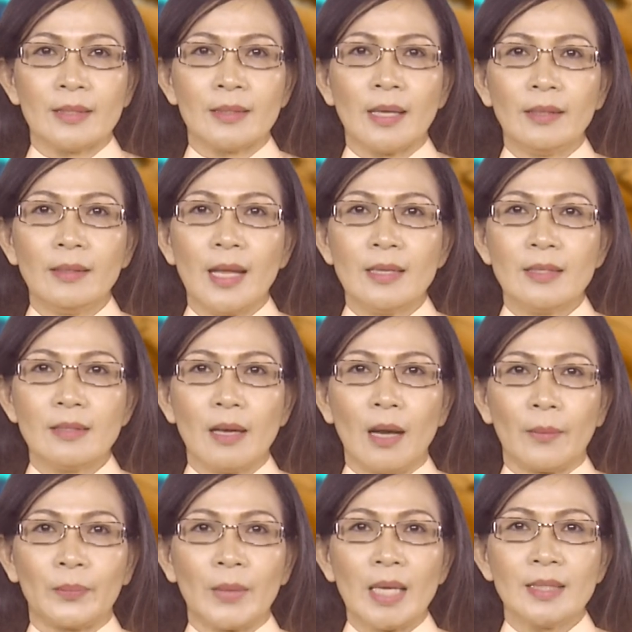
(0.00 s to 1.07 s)
dẫn đến sự
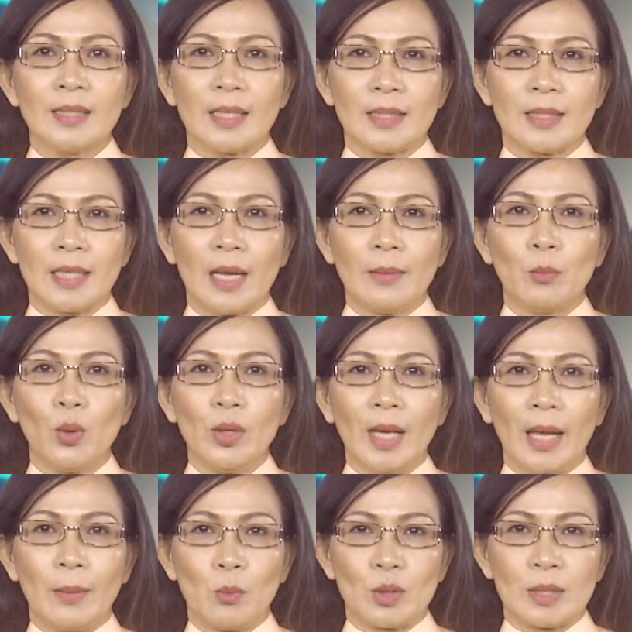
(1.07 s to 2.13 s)
hợp tác chặt chẽ mỗi
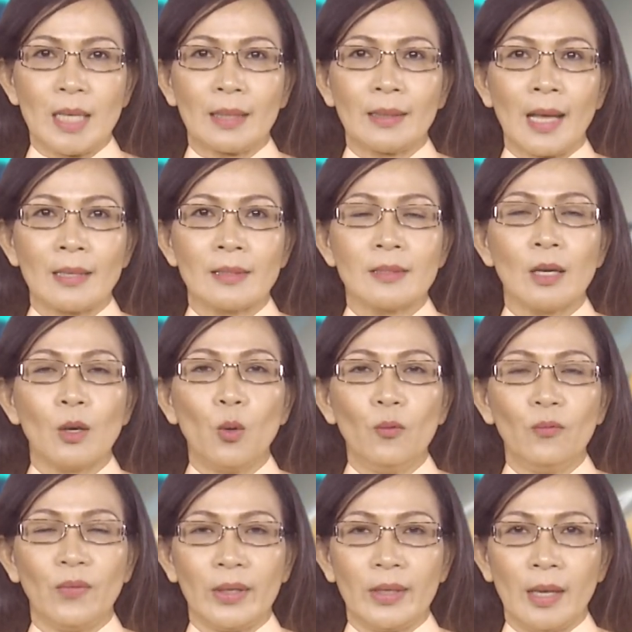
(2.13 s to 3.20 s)
ngày một gia tăng giữa
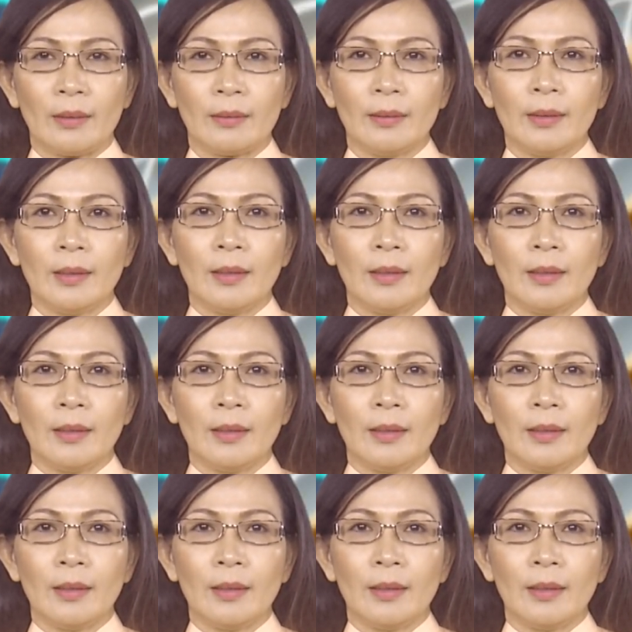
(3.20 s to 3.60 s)
Úc và Nhật –